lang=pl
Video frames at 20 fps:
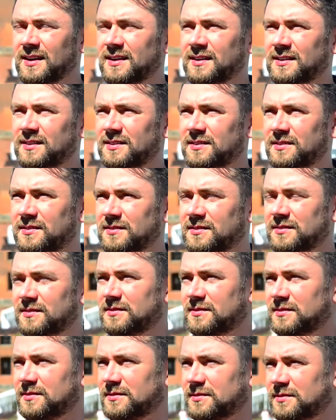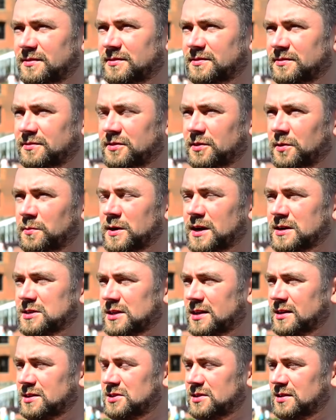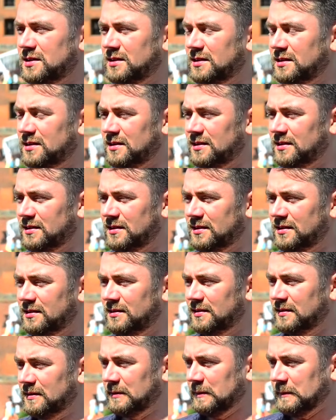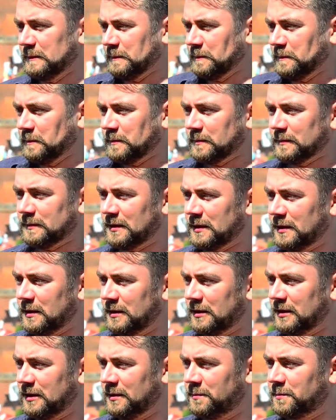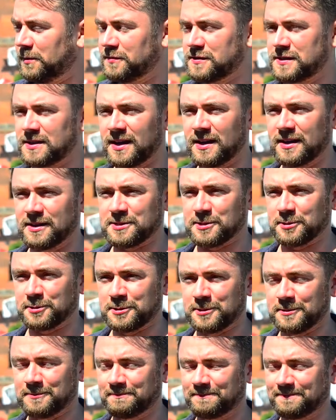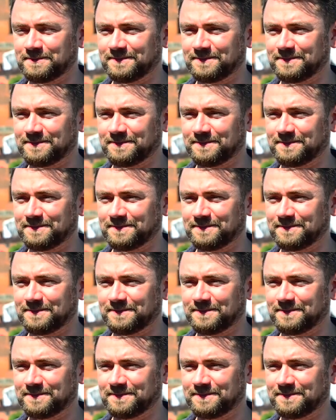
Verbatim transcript: yy, wyobrażać i, i, i powstaje coś.